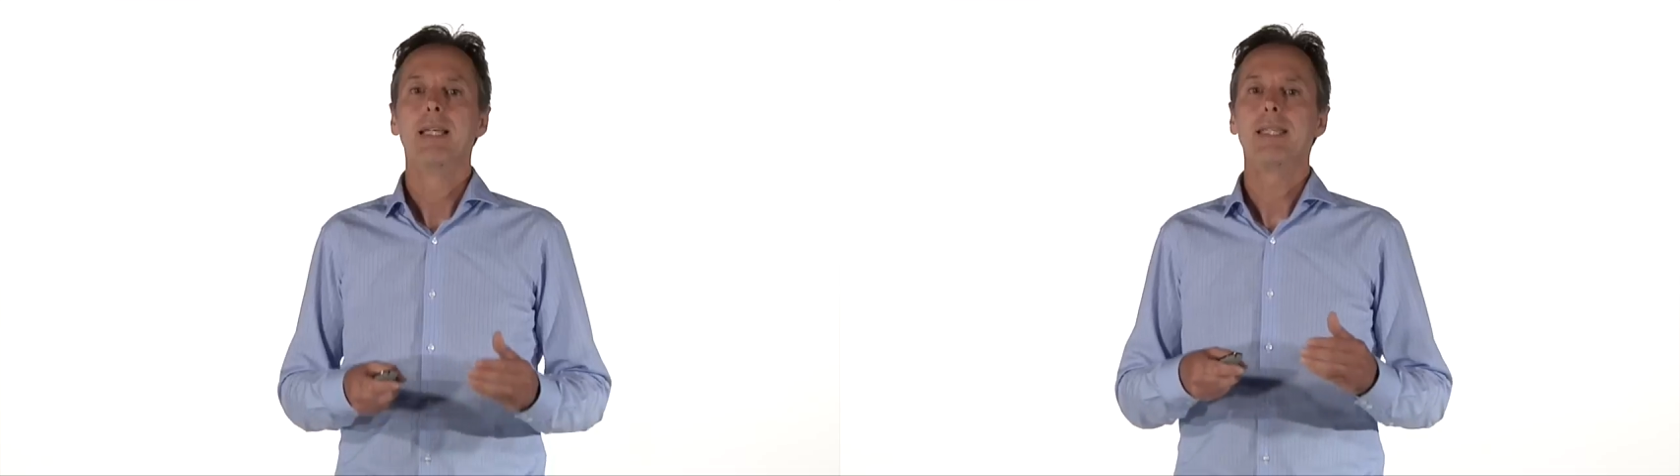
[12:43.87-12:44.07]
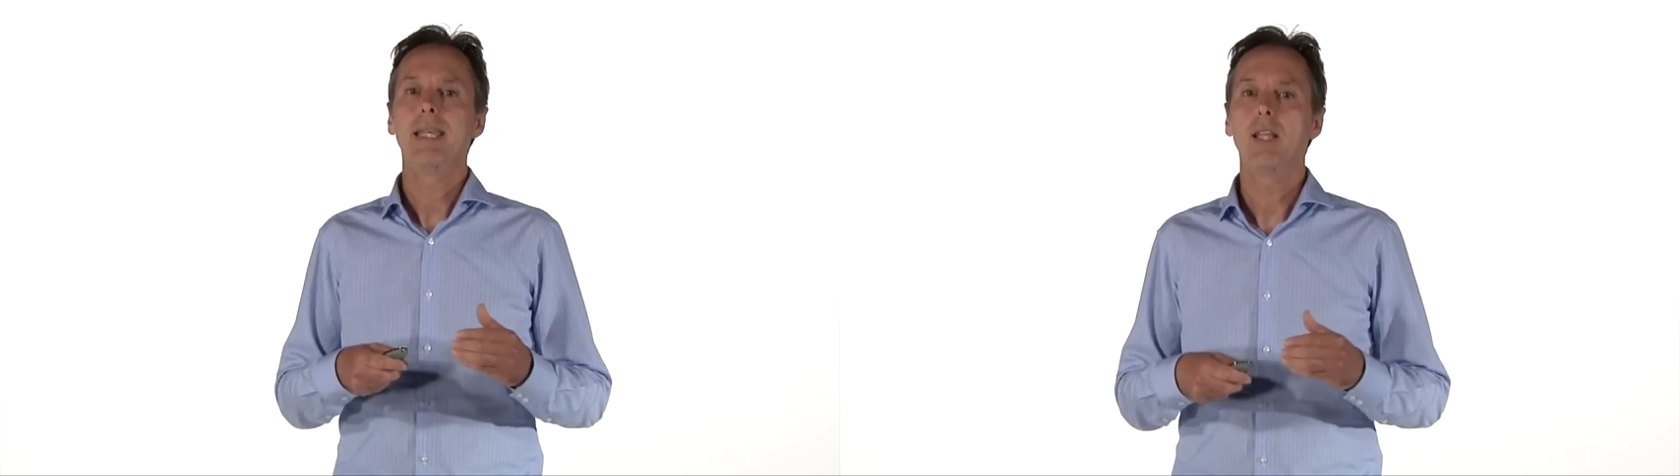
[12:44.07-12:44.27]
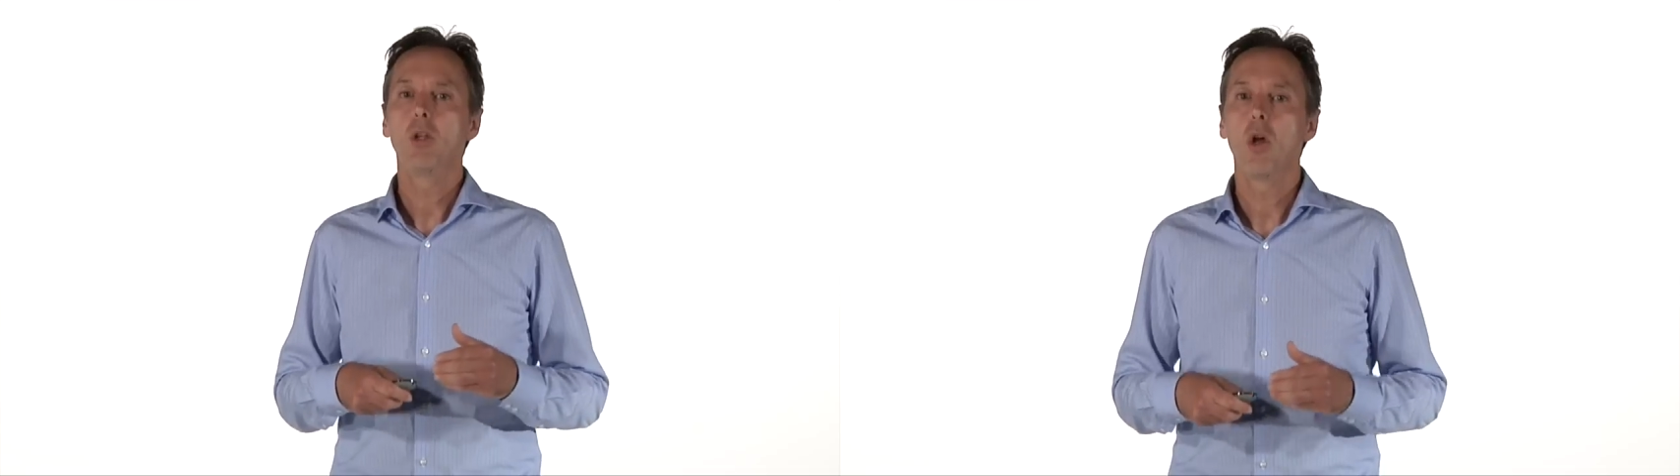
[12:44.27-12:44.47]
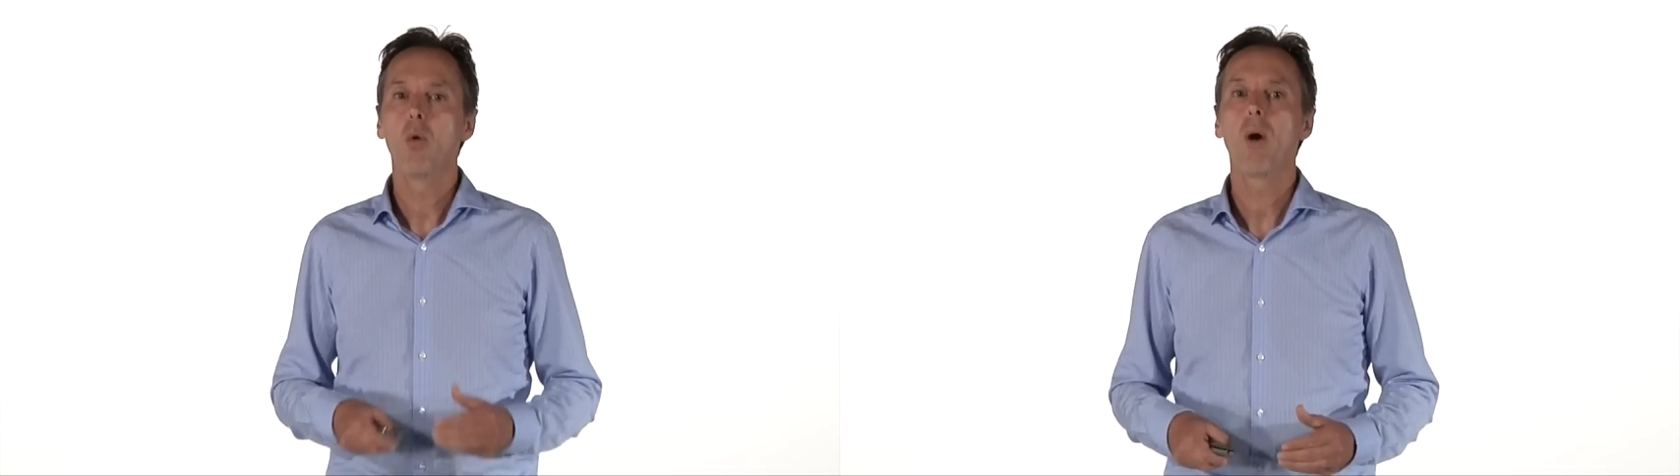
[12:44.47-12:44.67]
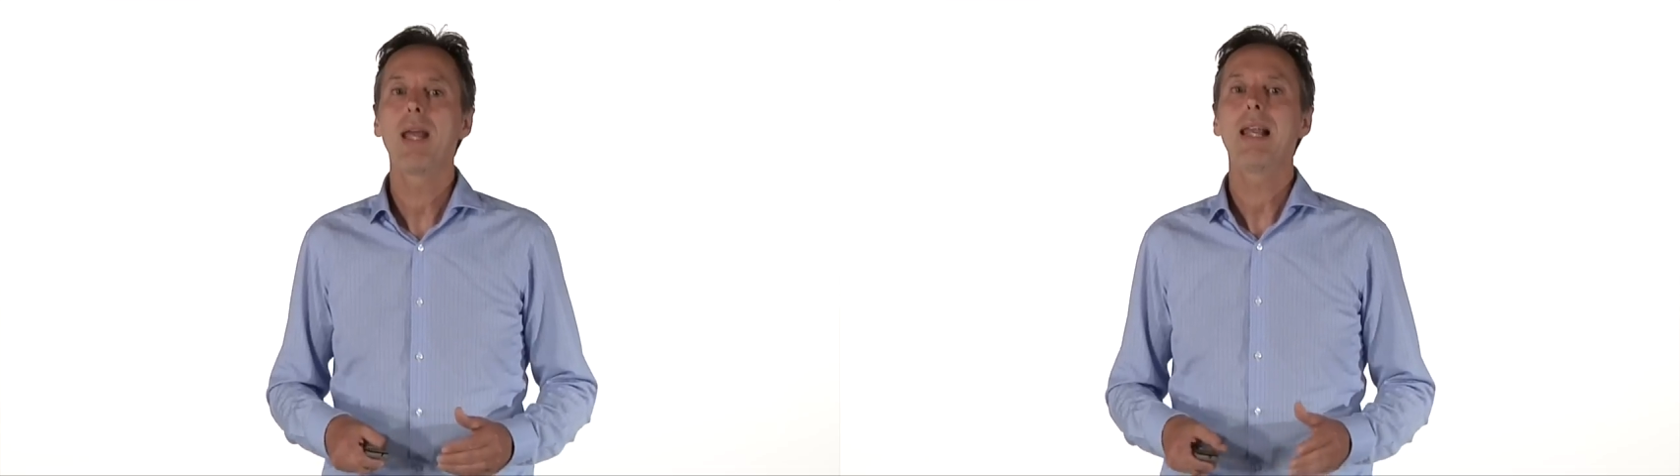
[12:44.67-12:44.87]
qui est de
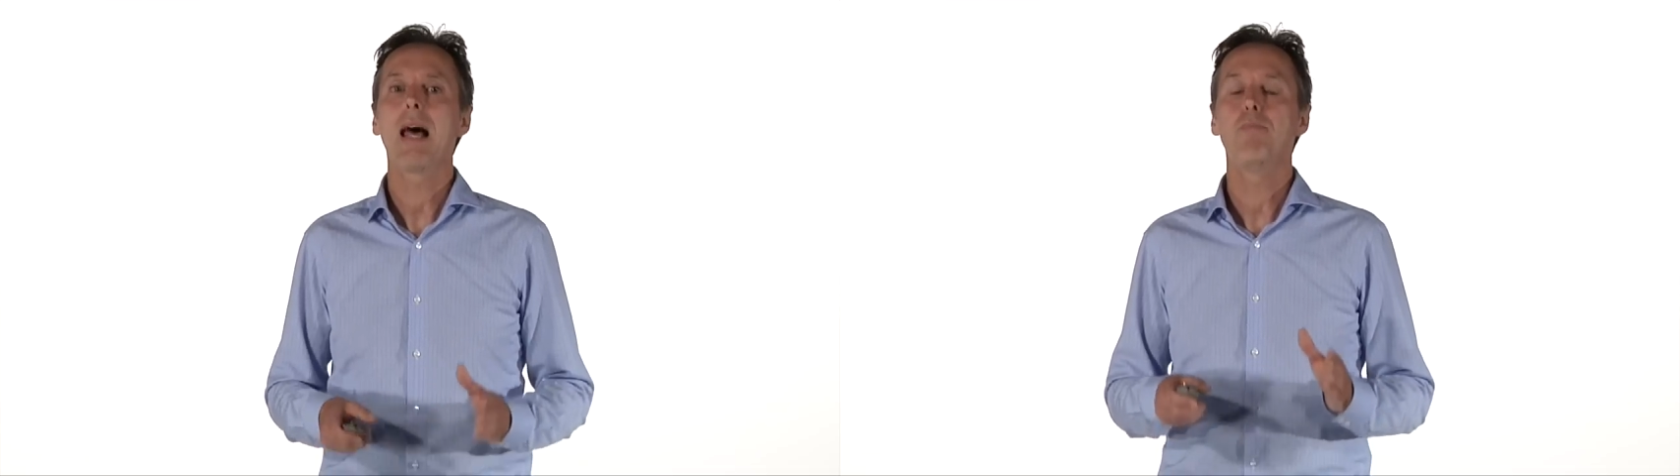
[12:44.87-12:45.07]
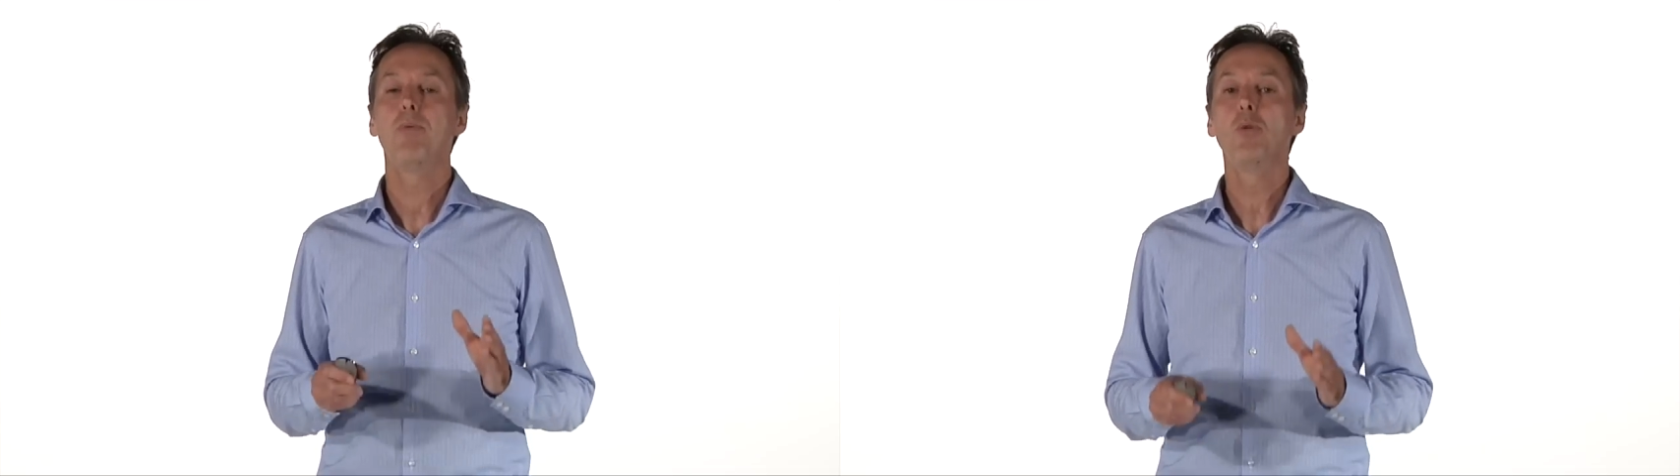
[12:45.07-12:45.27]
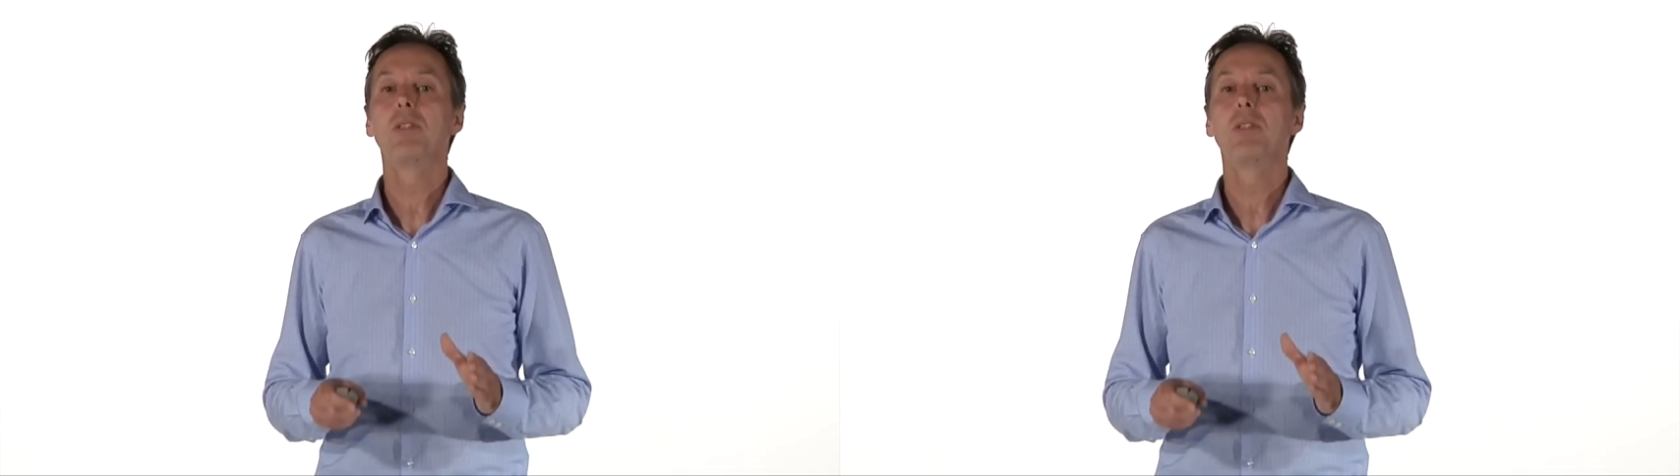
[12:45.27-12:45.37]
loin la plus